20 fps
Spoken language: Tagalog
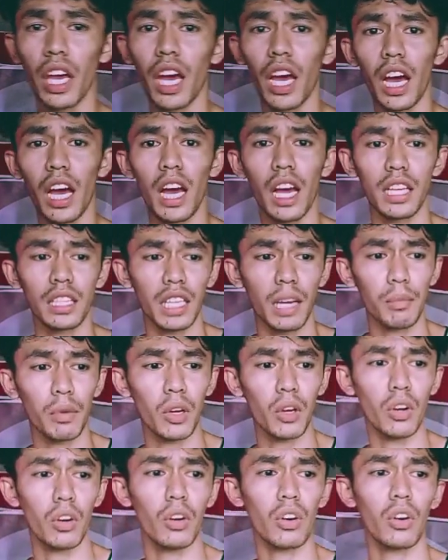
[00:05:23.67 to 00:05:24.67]
Kaya
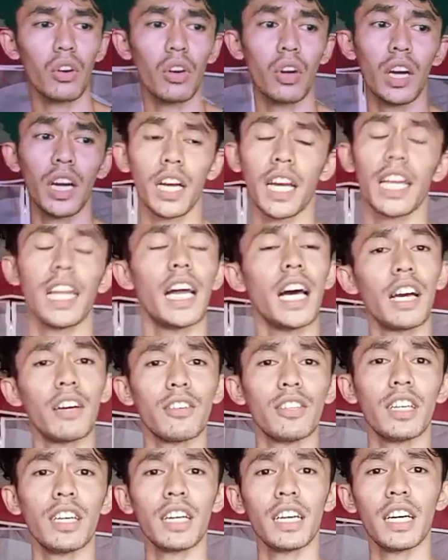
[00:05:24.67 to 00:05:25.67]
sabi ko, kailangan
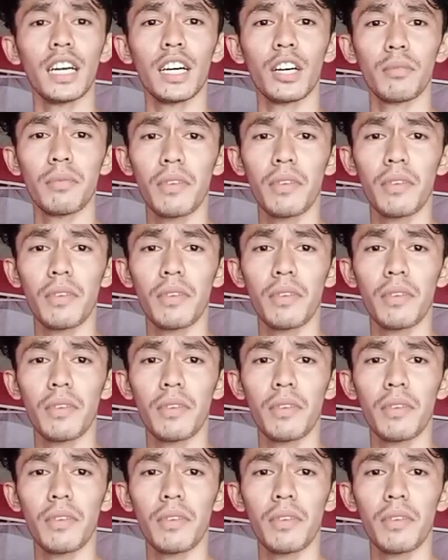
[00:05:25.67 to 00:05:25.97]
ko nang uh,